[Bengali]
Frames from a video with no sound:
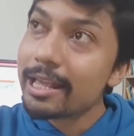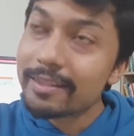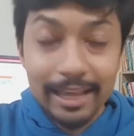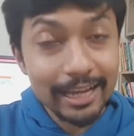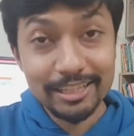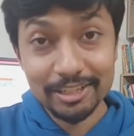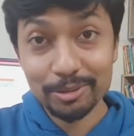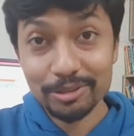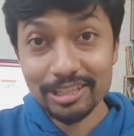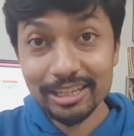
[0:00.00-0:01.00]
সেকেন্ড জিনিস
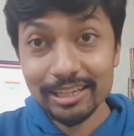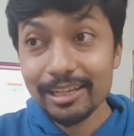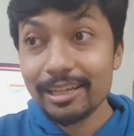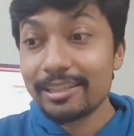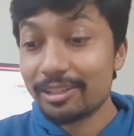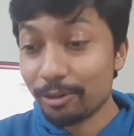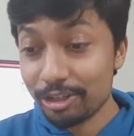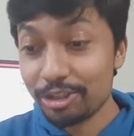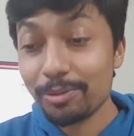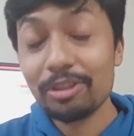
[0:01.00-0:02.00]
হচ্ছে যে
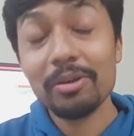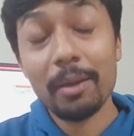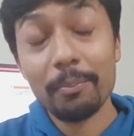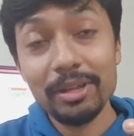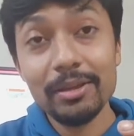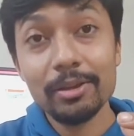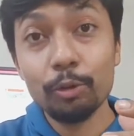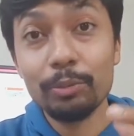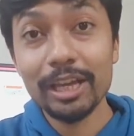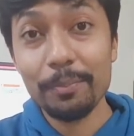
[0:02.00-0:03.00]
অনেক সময় হয়তো আপনি
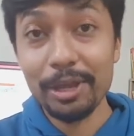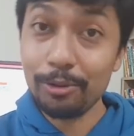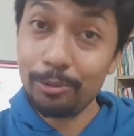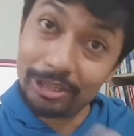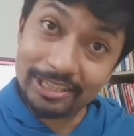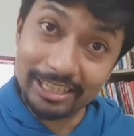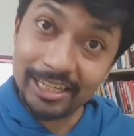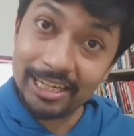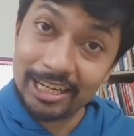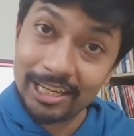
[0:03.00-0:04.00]
গ্রুপ থেকে বেরো হতে চান
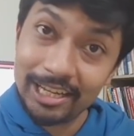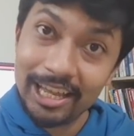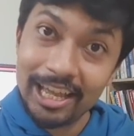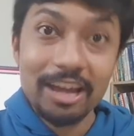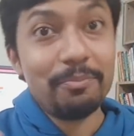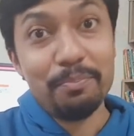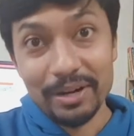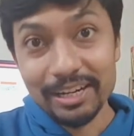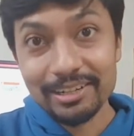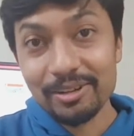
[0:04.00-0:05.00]

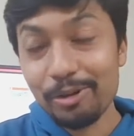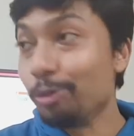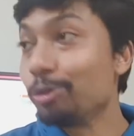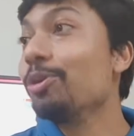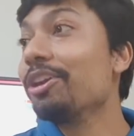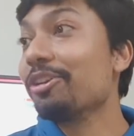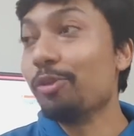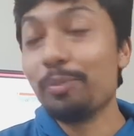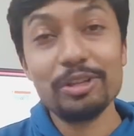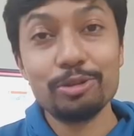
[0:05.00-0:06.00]
বাট নতুন একটা
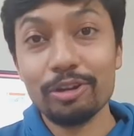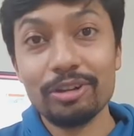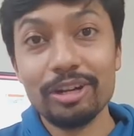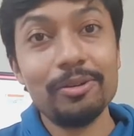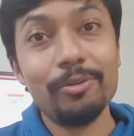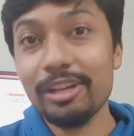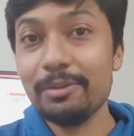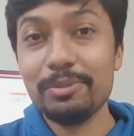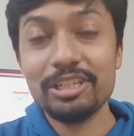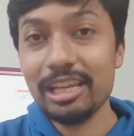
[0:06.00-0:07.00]
গ্রুপে জয়েন করা অনেক
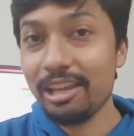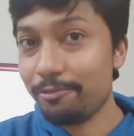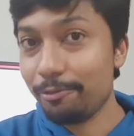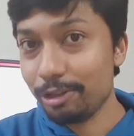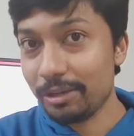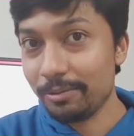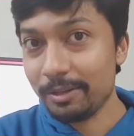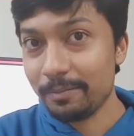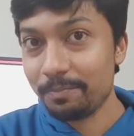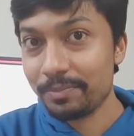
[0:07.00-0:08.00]
বেশি এফোর্ট দেওয়া
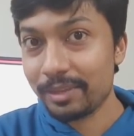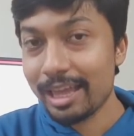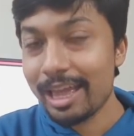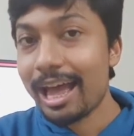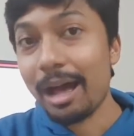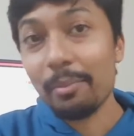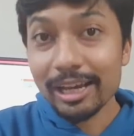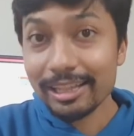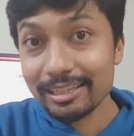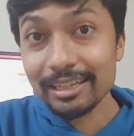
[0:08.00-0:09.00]
আমার
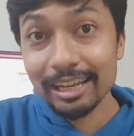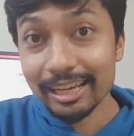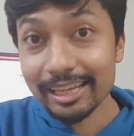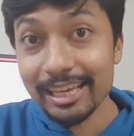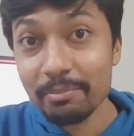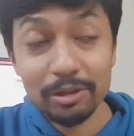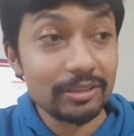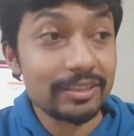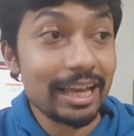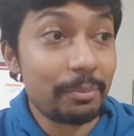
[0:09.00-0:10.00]
ক্ষেত্রে লাকি
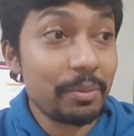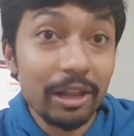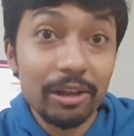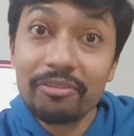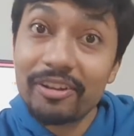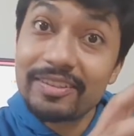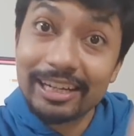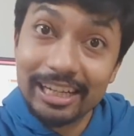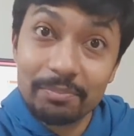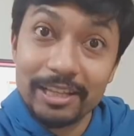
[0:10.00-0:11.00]
বিকজ আমি ভালো ফ্রেন্ড
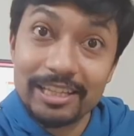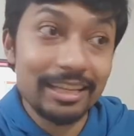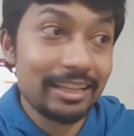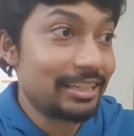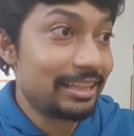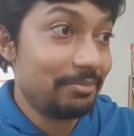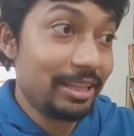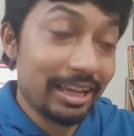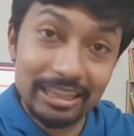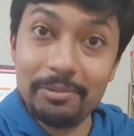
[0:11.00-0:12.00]
সার্কেল পেয়েছি যাদের সাথে আমি
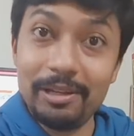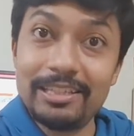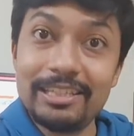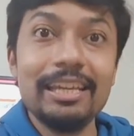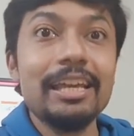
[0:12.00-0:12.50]
থাকতে পেরেছি